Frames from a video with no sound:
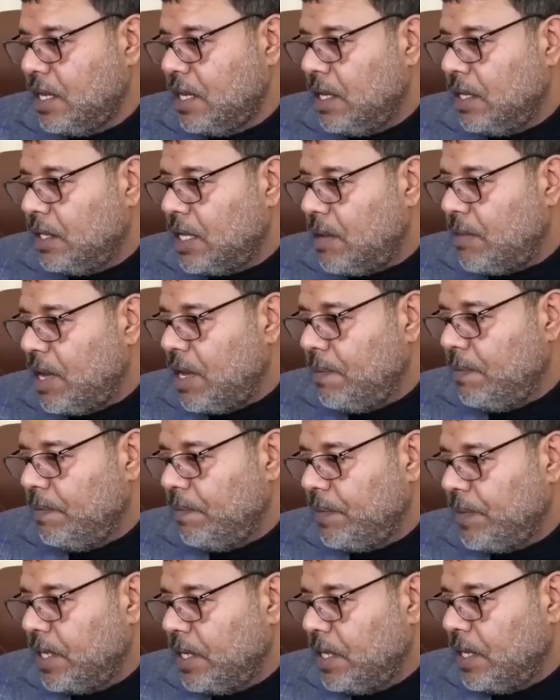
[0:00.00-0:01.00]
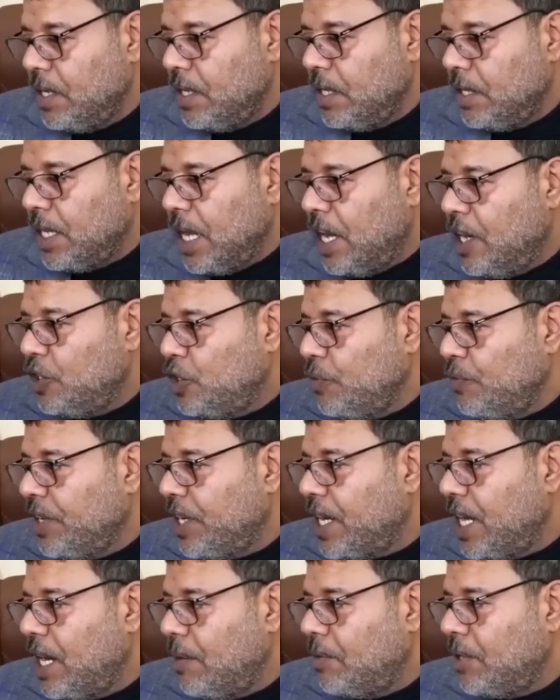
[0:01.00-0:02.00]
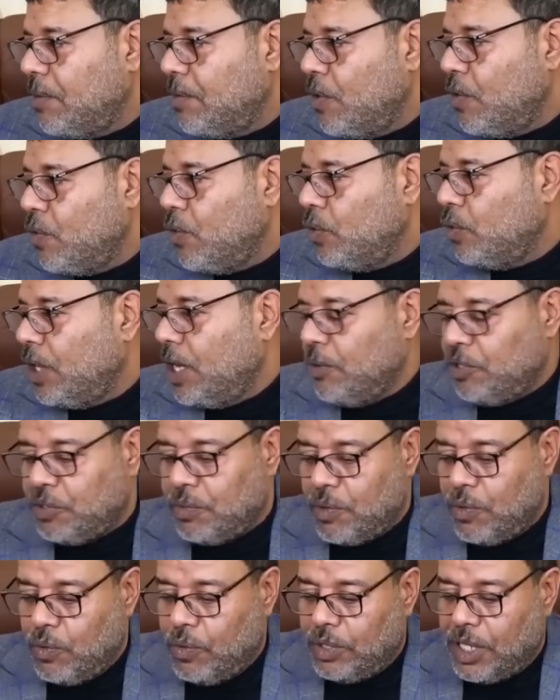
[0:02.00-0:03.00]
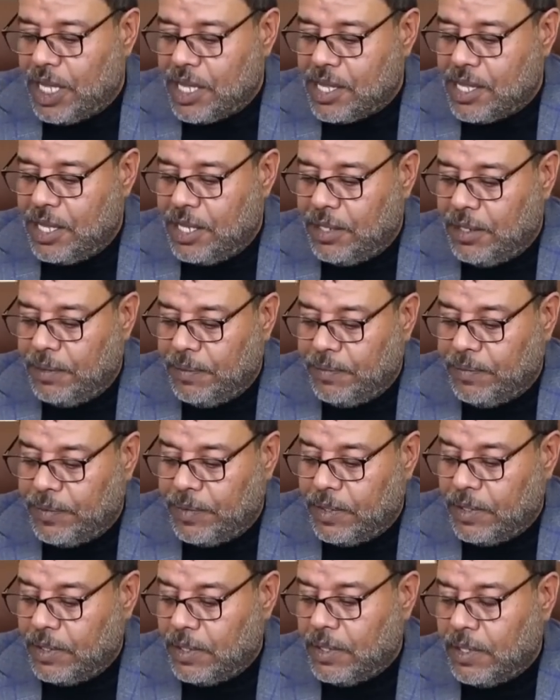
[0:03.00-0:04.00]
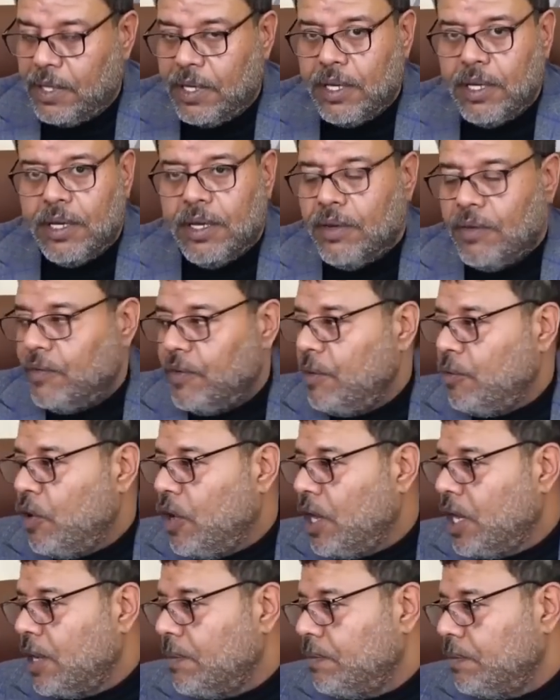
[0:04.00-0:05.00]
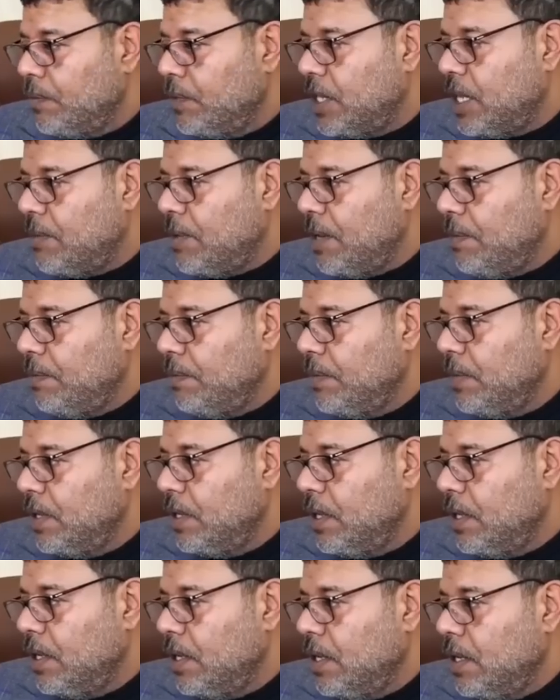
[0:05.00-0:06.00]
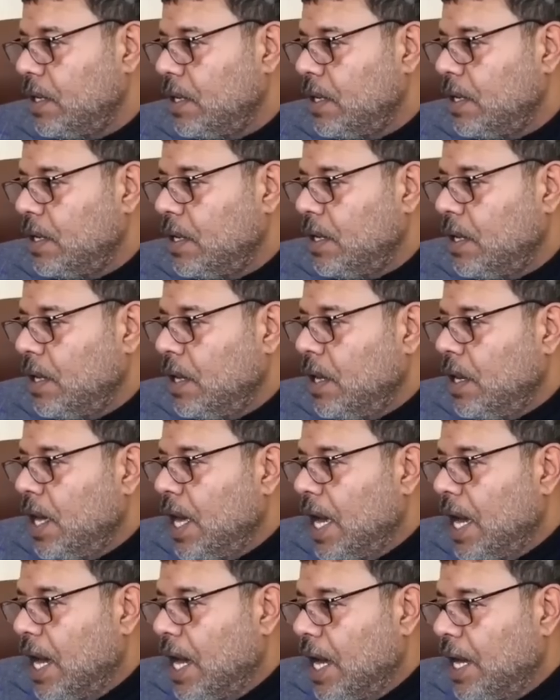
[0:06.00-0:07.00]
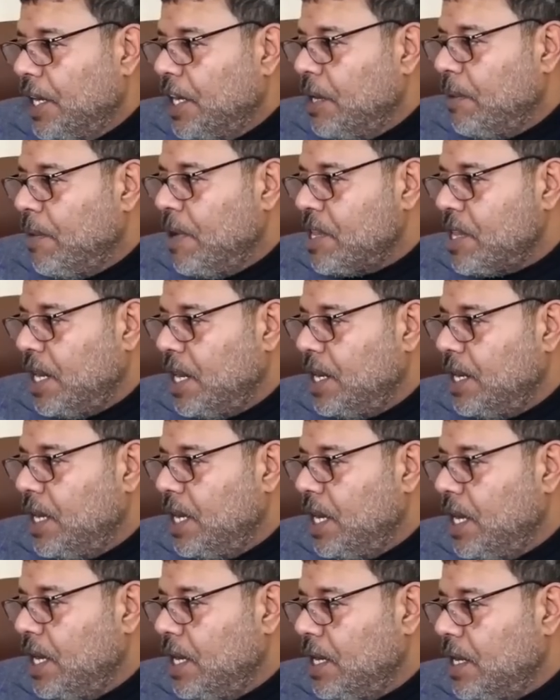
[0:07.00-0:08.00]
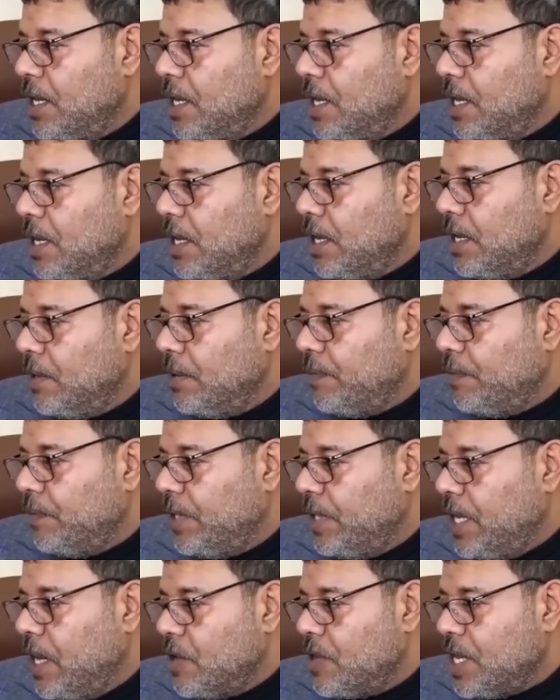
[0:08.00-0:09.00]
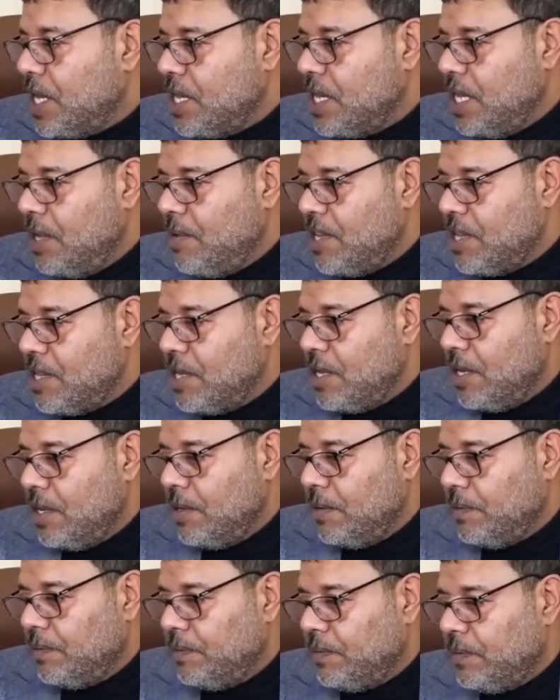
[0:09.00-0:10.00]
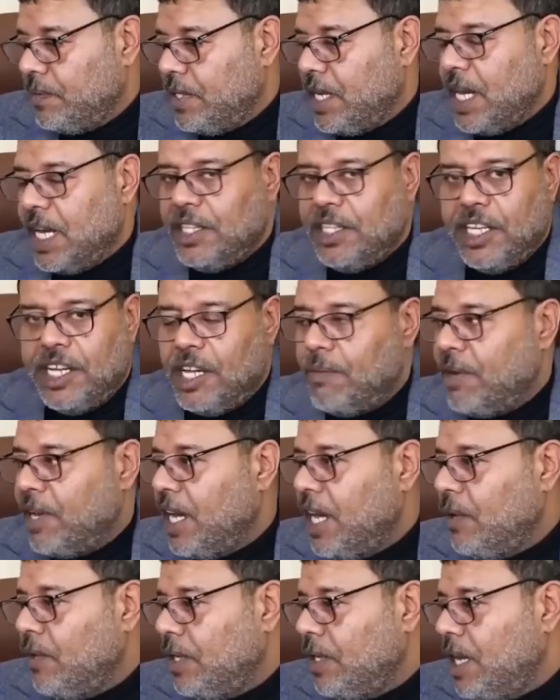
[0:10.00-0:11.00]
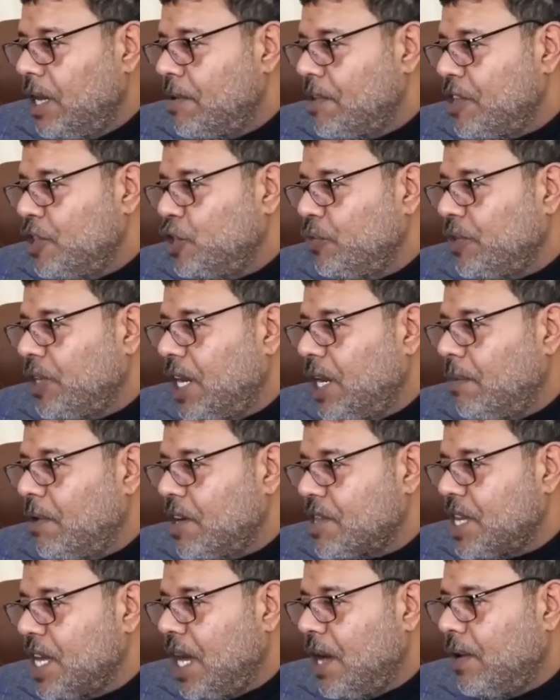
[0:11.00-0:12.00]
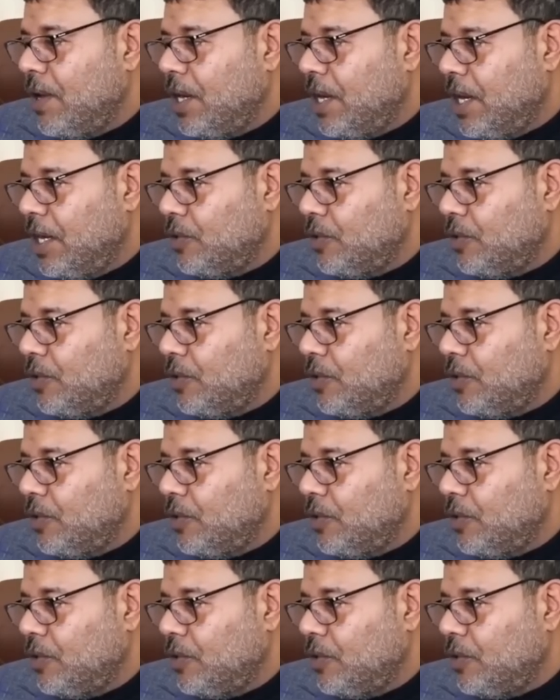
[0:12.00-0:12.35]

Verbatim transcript: تمام تعال نشوف الكلام ده موجود ولا مش موجود اصلا في المعجم تمام آه. هنجيب مثلا ايه انت ليش يا استاذنا يا اخي اعطيني مجال اديك المجال والله بس شوف كلامك صح ولا غلط